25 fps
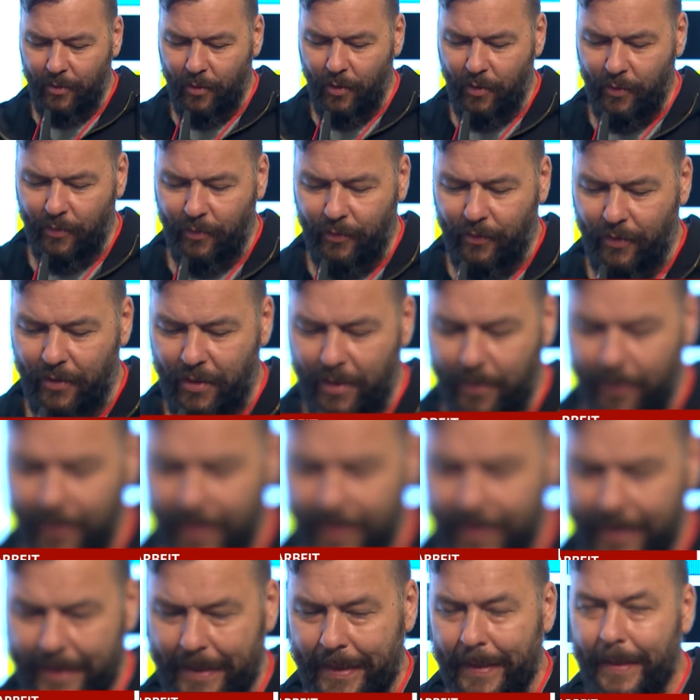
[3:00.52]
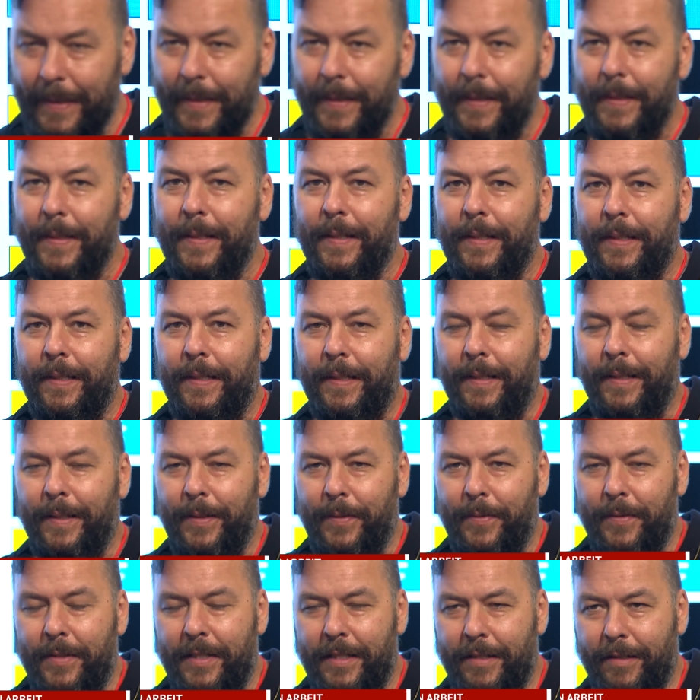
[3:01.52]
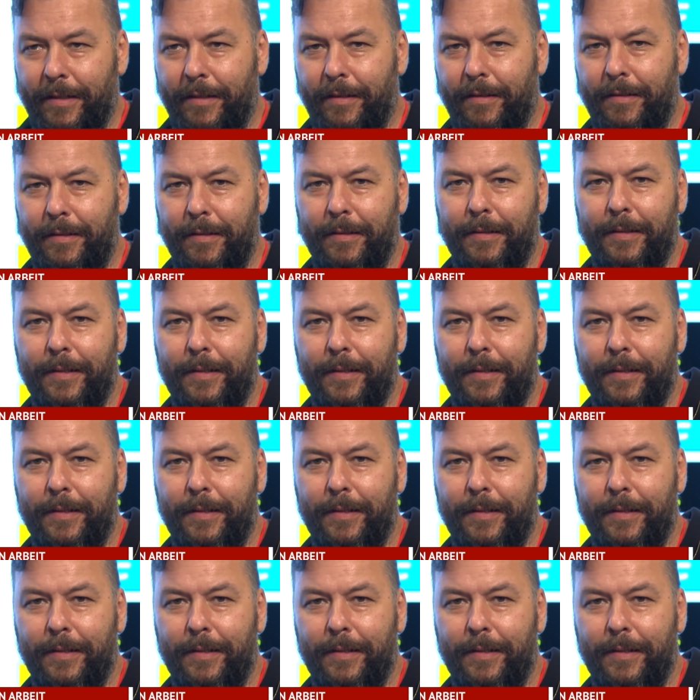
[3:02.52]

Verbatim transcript: konform ist. Äh, sie sind